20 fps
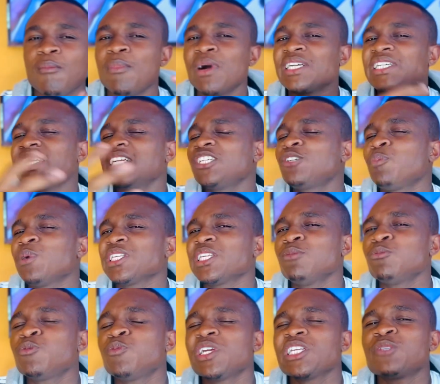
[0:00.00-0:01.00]
Mas antes
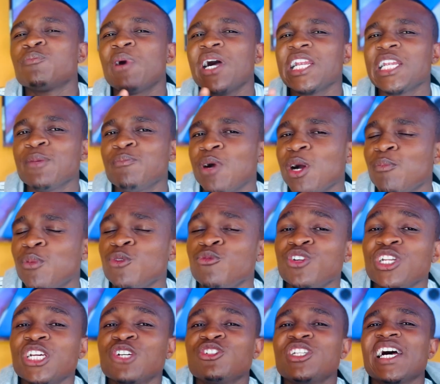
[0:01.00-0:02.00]
passamos para esse bate-papo onde vou
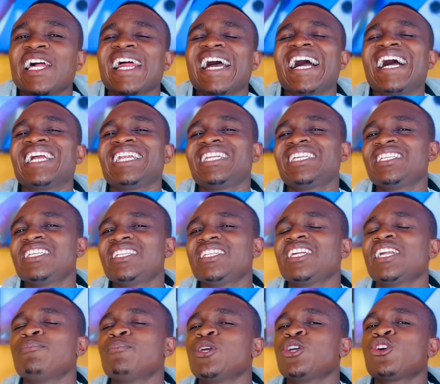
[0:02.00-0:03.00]
te ajudar a decidir
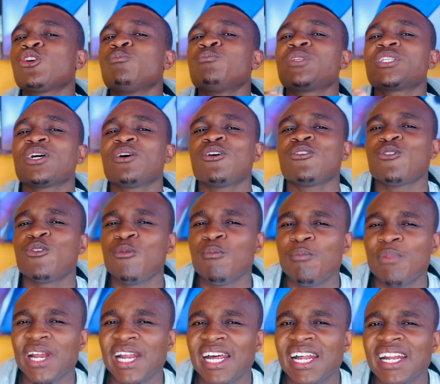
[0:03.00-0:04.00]
a melhor opção a
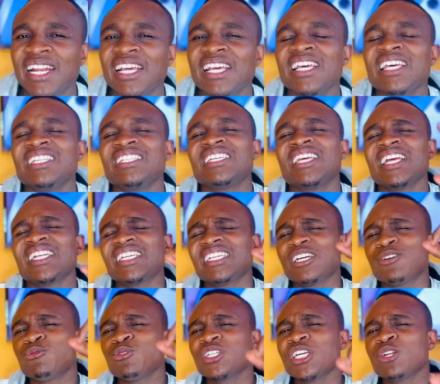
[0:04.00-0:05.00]
comprar se já esteja
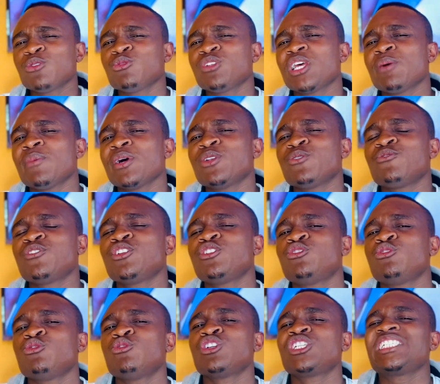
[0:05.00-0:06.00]
gostado gostar do tema do vídeo de
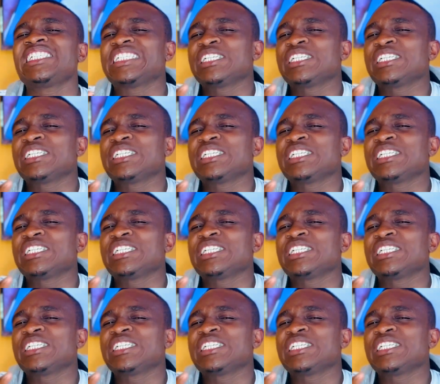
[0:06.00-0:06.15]
hoje,